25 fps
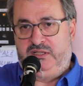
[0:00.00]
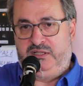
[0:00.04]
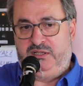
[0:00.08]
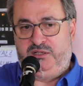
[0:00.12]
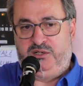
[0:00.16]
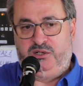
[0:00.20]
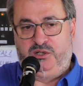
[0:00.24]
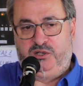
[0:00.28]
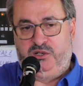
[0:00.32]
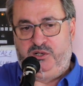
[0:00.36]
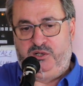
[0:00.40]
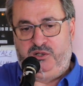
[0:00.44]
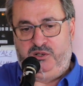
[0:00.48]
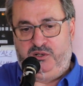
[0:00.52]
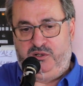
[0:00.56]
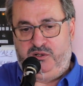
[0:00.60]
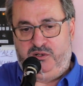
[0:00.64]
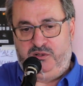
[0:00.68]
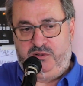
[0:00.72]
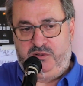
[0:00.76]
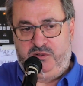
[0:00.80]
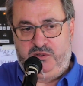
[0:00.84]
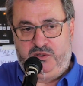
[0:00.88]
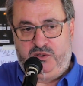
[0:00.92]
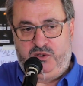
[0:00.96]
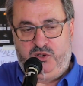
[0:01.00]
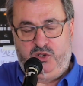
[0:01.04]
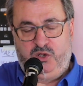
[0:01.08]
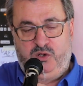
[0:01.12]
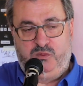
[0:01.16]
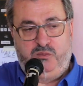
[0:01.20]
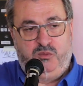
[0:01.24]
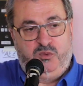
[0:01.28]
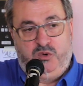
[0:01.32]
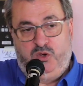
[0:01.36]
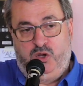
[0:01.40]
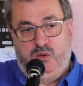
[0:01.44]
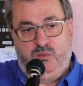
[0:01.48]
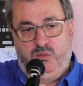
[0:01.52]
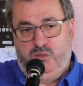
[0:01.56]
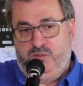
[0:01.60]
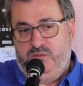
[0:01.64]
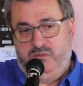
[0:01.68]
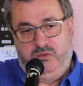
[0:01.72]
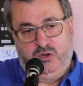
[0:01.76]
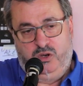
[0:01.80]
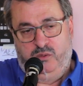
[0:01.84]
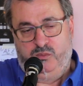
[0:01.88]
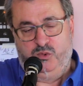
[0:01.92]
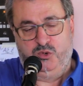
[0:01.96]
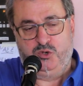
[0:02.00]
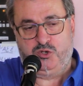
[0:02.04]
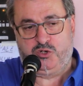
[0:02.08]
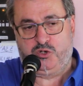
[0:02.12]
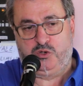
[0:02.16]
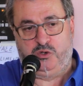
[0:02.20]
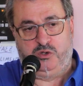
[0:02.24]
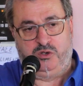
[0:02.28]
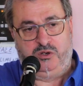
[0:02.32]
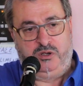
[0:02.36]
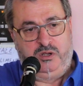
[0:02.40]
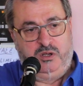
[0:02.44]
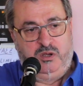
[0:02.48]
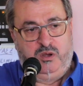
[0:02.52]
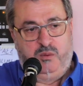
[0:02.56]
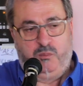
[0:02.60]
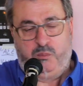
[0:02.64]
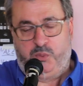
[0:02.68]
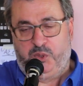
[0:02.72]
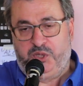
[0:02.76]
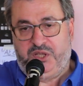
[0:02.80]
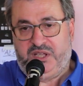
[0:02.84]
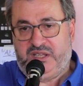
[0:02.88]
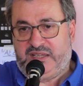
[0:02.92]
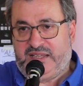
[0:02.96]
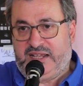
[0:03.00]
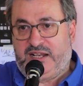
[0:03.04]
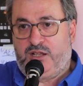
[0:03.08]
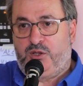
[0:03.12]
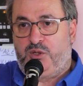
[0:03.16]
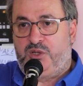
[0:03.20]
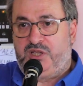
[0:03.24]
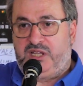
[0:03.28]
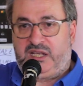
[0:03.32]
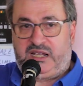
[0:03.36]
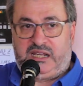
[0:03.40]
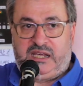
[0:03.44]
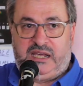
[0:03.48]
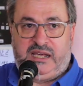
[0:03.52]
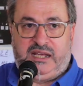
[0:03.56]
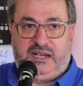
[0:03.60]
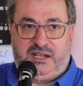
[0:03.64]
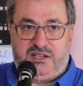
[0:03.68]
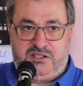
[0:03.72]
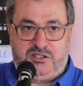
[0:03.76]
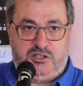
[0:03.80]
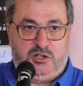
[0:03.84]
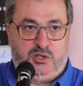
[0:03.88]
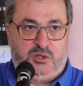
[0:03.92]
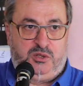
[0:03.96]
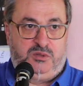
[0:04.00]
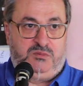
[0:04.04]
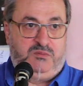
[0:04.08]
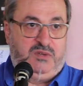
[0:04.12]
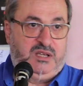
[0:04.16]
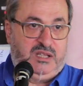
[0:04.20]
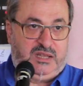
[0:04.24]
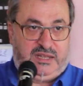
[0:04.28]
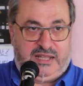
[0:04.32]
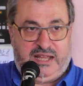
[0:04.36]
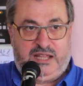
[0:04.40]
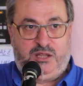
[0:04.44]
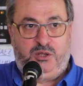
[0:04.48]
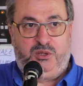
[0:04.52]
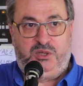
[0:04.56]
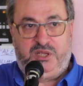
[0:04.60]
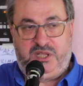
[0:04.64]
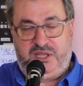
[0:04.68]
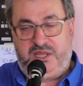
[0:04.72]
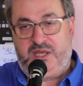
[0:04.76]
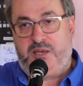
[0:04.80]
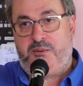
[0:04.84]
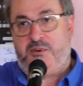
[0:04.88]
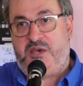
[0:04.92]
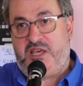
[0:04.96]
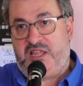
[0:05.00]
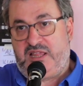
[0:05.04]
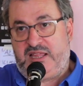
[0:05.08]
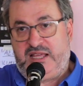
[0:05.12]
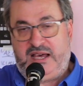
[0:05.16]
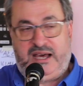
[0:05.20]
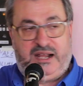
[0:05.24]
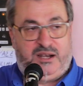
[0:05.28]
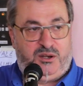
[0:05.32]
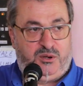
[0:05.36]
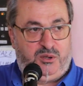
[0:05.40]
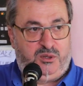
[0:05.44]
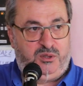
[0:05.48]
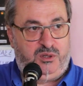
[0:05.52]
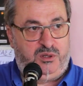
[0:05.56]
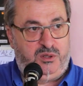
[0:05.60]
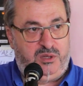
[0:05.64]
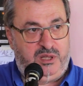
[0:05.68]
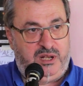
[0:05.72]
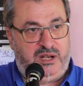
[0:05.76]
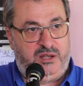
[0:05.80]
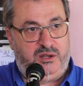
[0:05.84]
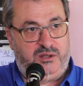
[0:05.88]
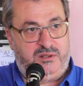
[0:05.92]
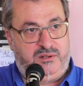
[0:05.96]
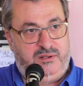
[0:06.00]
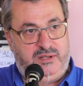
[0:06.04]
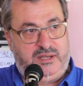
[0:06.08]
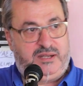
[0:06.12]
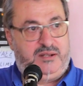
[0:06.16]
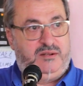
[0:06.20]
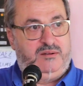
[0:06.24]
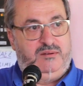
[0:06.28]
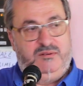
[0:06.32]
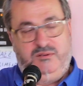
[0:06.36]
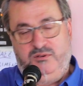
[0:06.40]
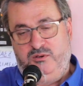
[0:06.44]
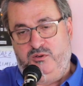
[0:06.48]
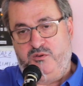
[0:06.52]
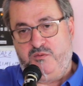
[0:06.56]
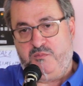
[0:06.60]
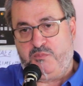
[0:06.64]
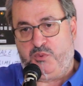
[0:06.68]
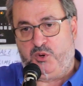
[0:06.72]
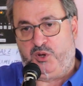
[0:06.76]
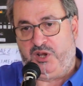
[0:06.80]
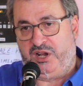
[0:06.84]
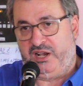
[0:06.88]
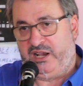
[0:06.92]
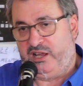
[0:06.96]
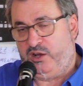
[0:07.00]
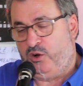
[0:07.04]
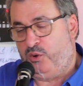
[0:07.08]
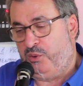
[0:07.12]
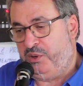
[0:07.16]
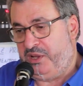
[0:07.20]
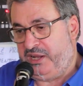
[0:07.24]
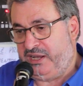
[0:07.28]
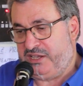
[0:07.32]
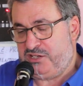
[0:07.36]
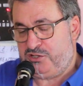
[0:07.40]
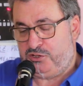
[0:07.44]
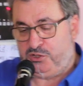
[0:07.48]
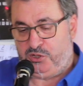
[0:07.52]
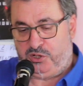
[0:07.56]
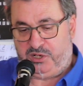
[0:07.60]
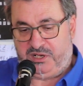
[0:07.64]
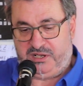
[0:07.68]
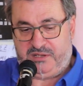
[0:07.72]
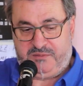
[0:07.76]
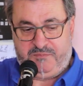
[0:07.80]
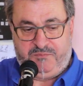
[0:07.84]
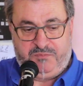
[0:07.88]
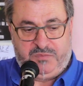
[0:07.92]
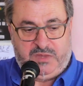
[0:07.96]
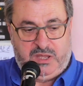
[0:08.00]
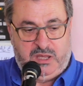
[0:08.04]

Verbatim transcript: no, no, no, no mucho puede estar donde quiere, sino está donde debe estar, ¿no? donde lo imponen las obligaciones.